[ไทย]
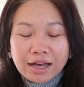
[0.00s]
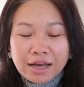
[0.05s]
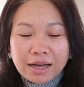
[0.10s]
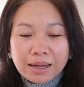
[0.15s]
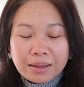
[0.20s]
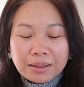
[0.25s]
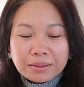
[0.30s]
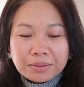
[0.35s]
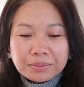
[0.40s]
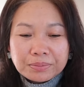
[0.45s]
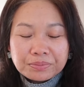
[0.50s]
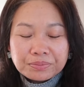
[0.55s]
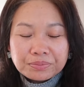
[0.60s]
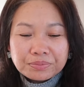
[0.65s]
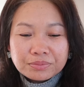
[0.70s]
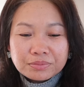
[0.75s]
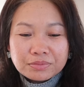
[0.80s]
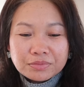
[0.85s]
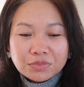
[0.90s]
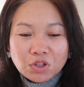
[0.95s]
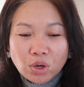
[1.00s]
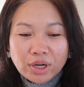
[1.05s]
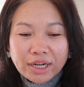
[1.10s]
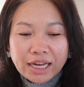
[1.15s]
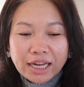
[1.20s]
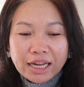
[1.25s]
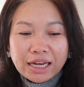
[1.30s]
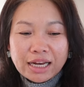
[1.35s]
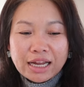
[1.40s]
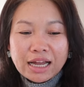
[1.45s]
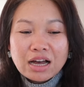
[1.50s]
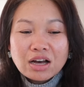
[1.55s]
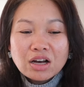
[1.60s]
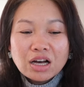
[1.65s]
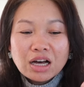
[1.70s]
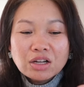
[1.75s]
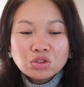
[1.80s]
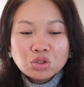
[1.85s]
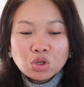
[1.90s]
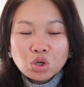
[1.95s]
อตอนนี้นะคะ
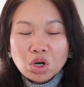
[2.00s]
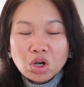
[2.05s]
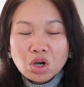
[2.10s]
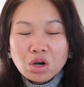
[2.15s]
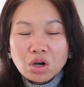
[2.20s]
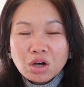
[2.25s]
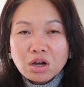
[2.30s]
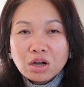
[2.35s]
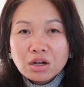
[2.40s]
เขาต้องรอ